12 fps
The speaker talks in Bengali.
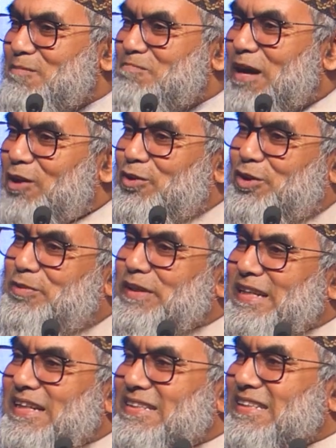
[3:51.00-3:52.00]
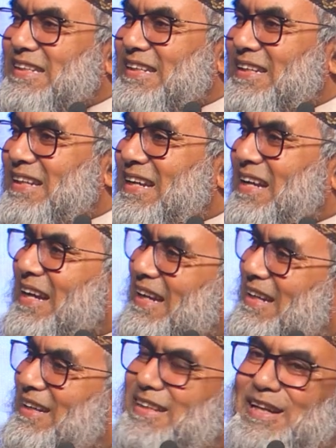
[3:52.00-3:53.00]
মানুষ ফিরে আসে
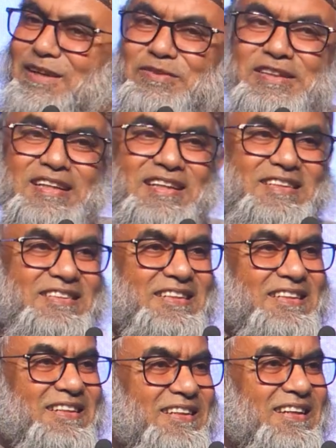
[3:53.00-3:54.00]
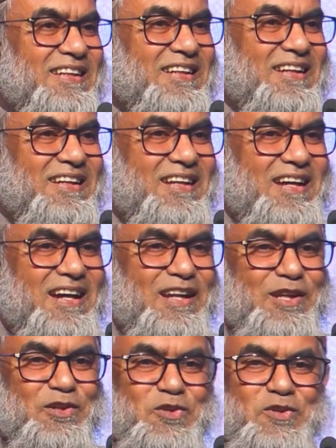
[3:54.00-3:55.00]
আল্লাহ তালা ফিরে আসে
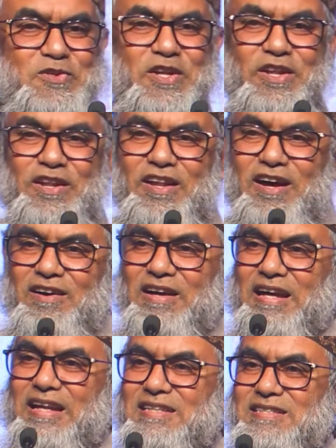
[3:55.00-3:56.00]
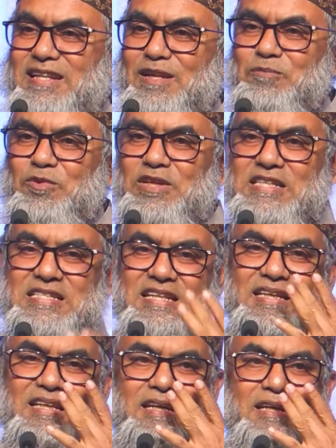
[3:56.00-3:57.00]
আল্লাহ রসুল সাল্লাহ আলহিসাল্লাম বলেছেন
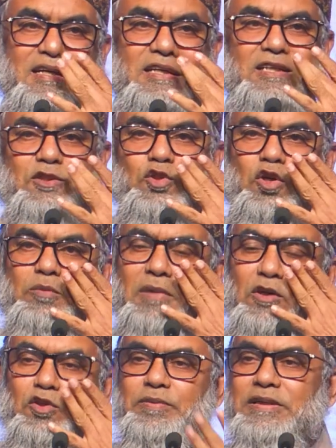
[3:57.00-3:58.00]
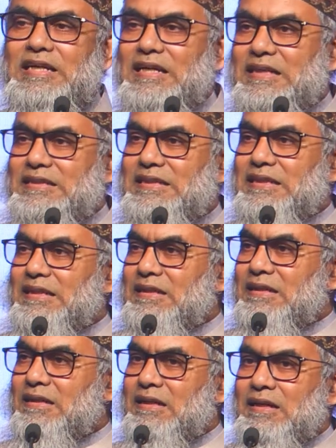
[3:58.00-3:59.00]
যখন মানুষ ফিরে আসে
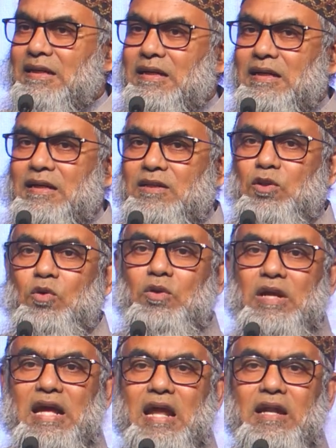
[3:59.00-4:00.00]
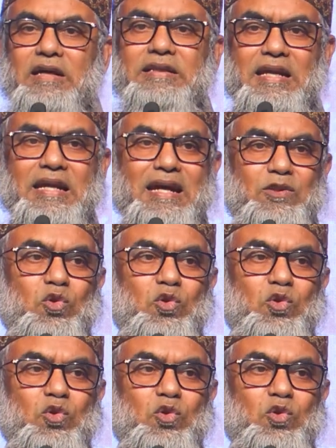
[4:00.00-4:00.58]
তখন আল্লাহ তালা এত